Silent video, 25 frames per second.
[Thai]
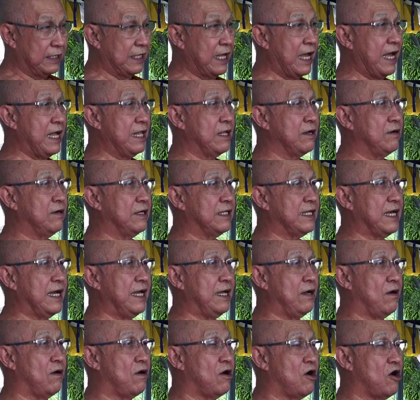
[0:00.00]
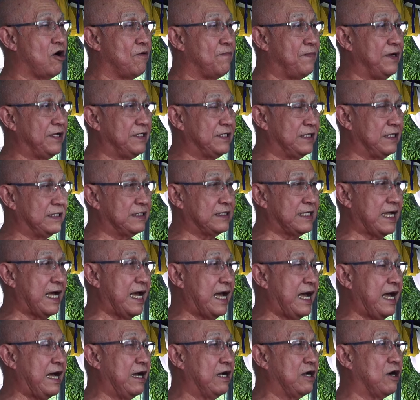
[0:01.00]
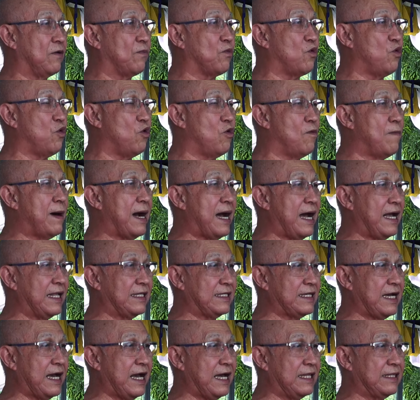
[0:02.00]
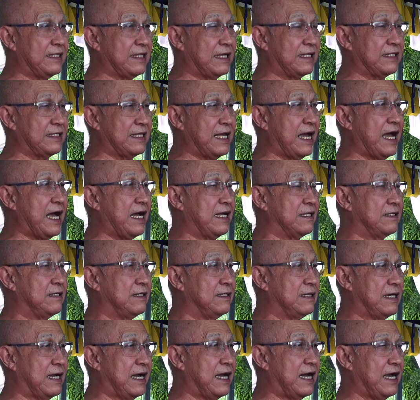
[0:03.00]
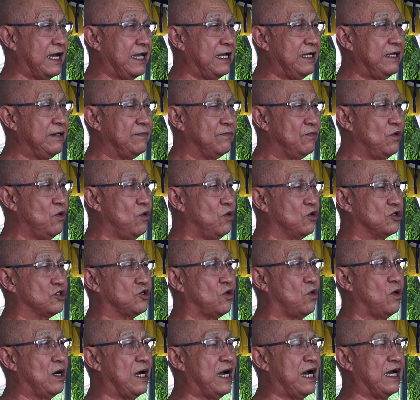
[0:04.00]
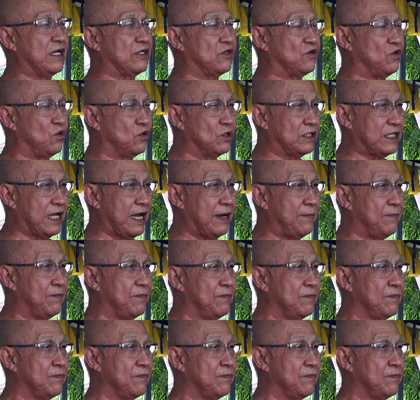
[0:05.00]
ท่านก็ได้ออกไปศึกษากับครูบาอาจารย์ต่างๆทั้งหลายผู้ทรงอัดทรงธรรม